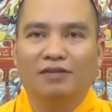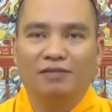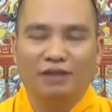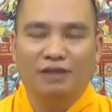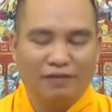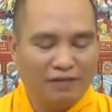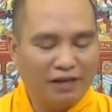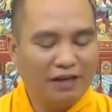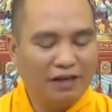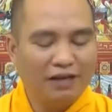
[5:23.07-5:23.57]

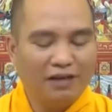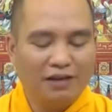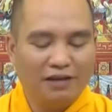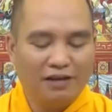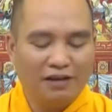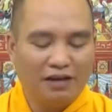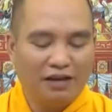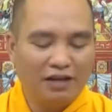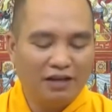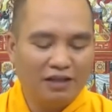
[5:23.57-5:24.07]
vân vân
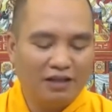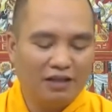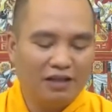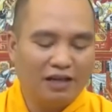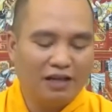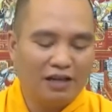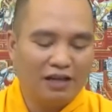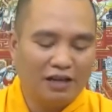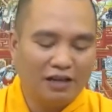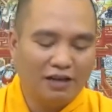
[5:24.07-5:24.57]
đó là chính
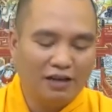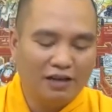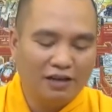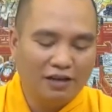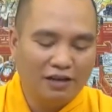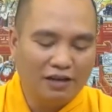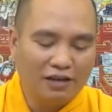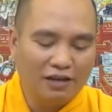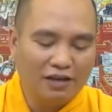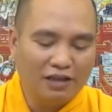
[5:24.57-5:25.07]
là
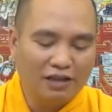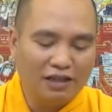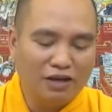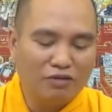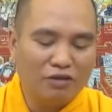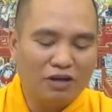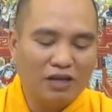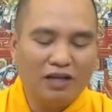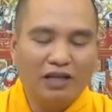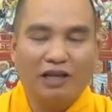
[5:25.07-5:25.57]
ở
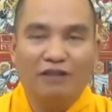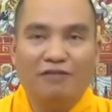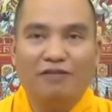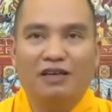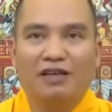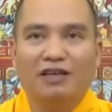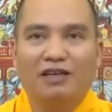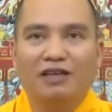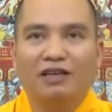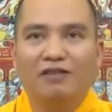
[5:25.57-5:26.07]
trong ờ, nhà
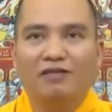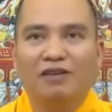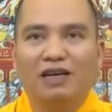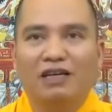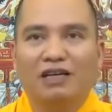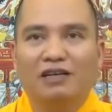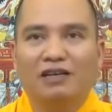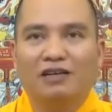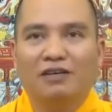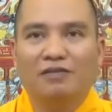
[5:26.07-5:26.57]
Phật Đức
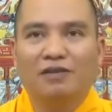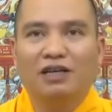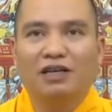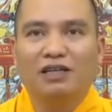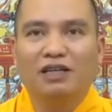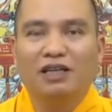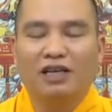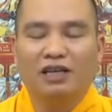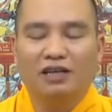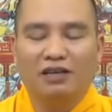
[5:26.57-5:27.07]
Phật
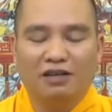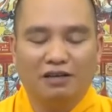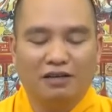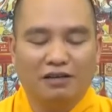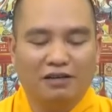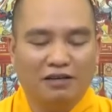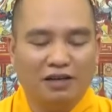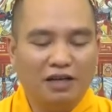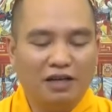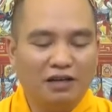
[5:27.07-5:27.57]
phương tiện
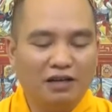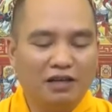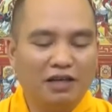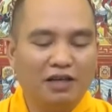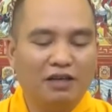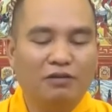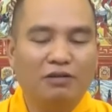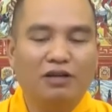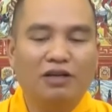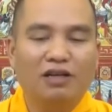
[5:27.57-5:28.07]
rất
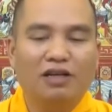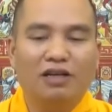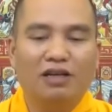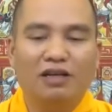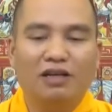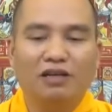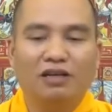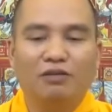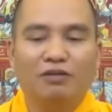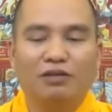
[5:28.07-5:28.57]
nhiều đưa ra
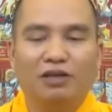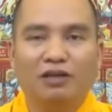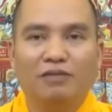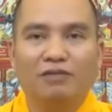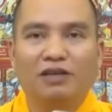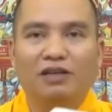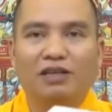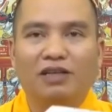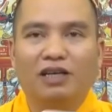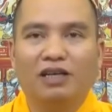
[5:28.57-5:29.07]
rất nhiều cửa
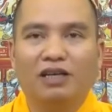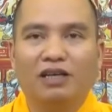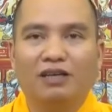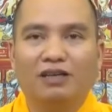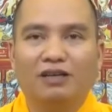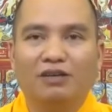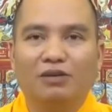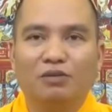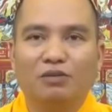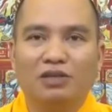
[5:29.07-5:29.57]
phương tiện để
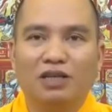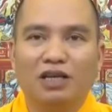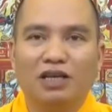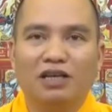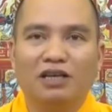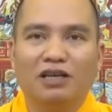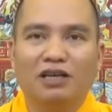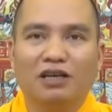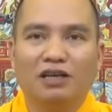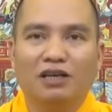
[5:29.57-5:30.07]
cho chúng
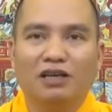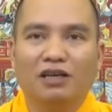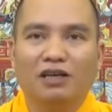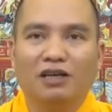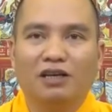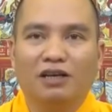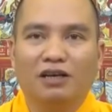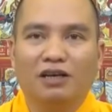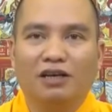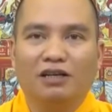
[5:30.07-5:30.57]
sinh
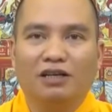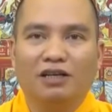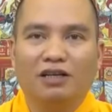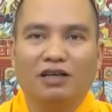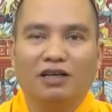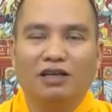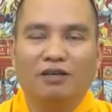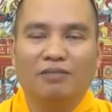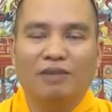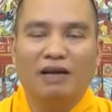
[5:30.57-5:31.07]
ở
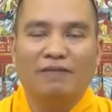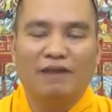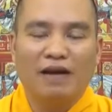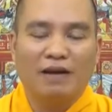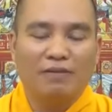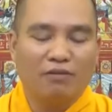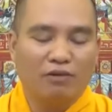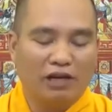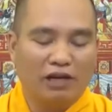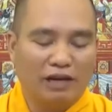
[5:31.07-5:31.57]
thời mạt
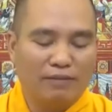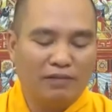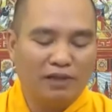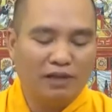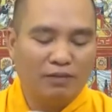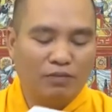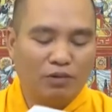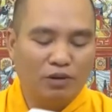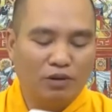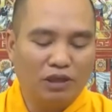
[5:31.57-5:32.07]
pháp quái năm
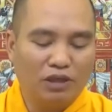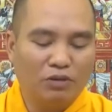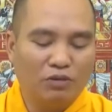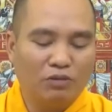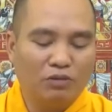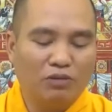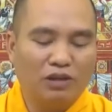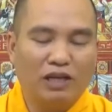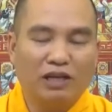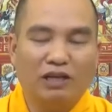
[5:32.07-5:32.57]
thiền bộ châu
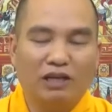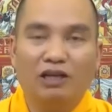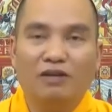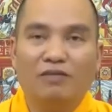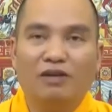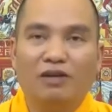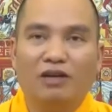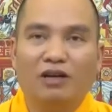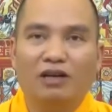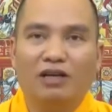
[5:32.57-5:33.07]
chúng ta
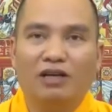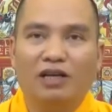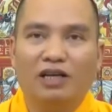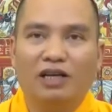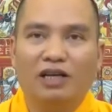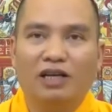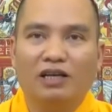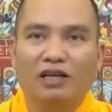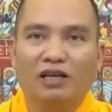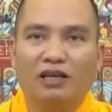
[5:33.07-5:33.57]
nương vào đó
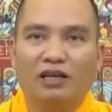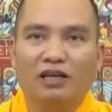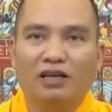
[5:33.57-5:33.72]
để